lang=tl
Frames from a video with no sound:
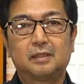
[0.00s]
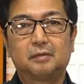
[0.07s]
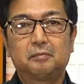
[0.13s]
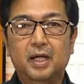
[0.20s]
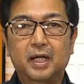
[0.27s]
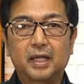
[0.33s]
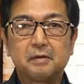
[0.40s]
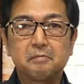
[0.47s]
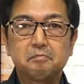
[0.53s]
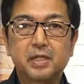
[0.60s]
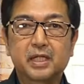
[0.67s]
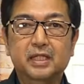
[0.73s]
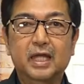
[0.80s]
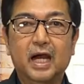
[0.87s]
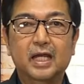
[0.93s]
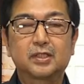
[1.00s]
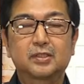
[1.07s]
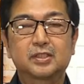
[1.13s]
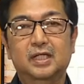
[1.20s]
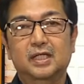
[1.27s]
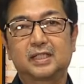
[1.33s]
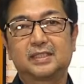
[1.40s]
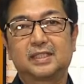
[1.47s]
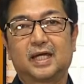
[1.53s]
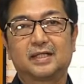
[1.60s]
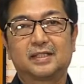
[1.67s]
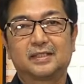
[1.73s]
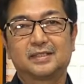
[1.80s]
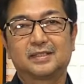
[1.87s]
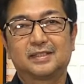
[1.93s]
Maglambing tayo sa Kanya.
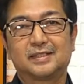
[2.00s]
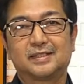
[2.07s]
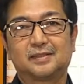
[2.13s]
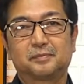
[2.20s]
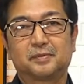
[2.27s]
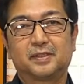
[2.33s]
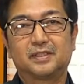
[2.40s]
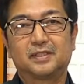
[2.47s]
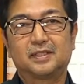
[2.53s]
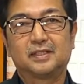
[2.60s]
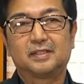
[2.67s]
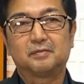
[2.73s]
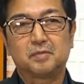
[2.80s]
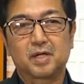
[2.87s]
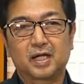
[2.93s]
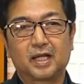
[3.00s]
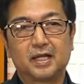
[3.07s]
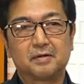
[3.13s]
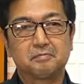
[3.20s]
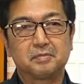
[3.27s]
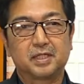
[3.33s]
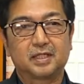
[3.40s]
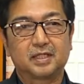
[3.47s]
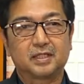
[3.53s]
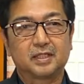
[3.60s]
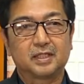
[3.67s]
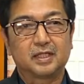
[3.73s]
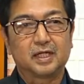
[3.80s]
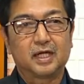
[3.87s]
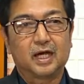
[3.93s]
Ano po? Maglambing.
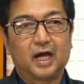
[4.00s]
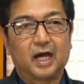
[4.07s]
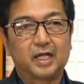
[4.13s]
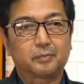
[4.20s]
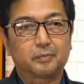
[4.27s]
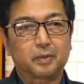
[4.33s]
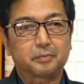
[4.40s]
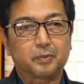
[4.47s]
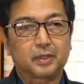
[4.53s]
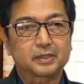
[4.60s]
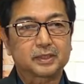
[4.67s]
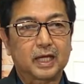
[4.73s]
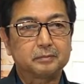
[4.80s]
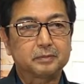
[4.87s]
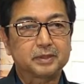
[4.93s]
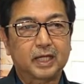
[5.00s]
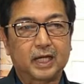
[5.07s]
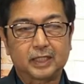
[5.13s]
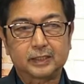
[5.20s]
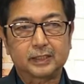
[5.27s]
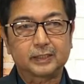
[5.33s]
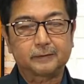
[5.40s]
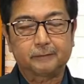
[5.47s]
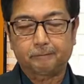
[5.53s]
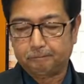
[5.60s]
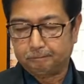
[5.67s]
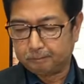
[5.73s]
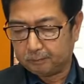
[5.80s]
Ano pa po ang sabi sa atin?